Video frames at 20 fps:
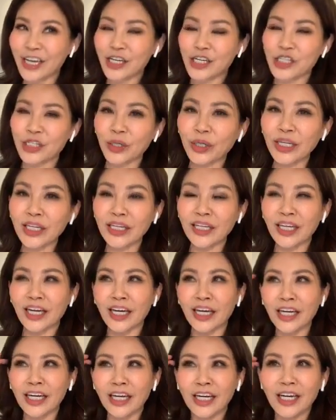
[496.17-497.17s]
所以
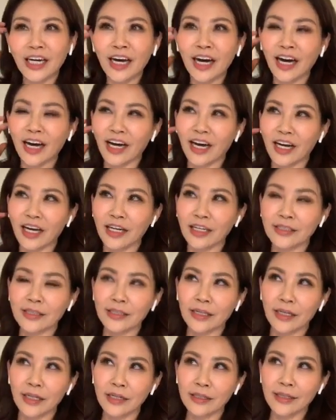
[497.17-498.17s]
呢，
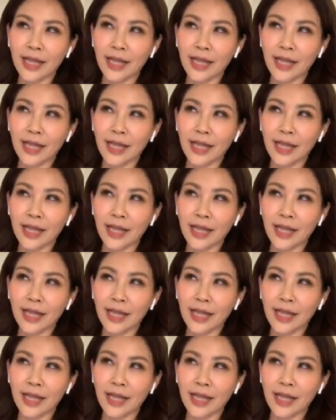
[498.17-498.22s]
呃。